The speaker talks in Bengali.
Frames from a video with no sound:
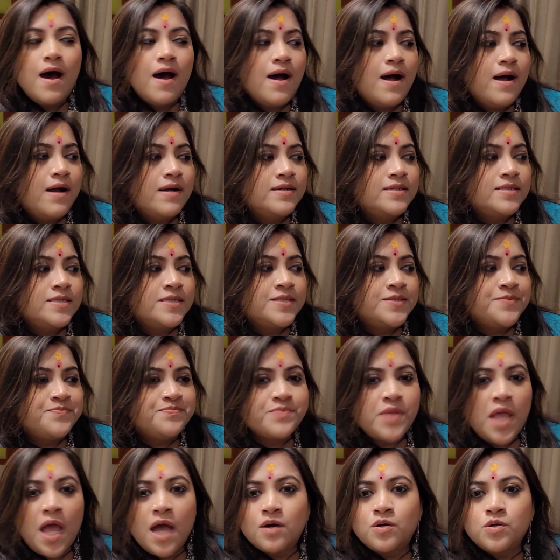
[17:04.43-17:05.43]
আর
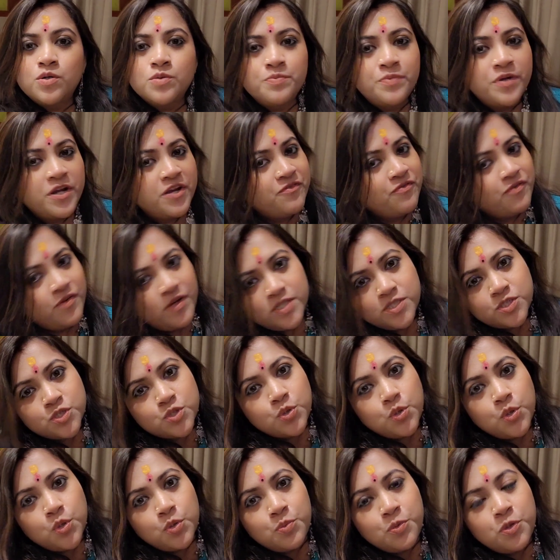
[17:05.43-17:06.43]
এখন ব্রেকফাস্ট
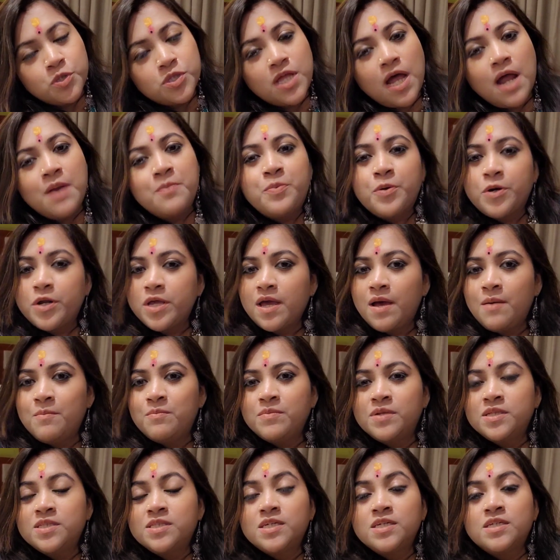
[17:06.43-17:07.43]
করব তারপরে
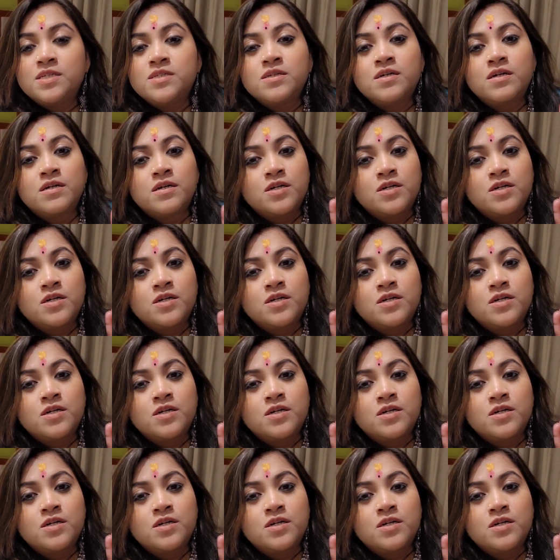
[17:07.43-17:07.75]
আমাদের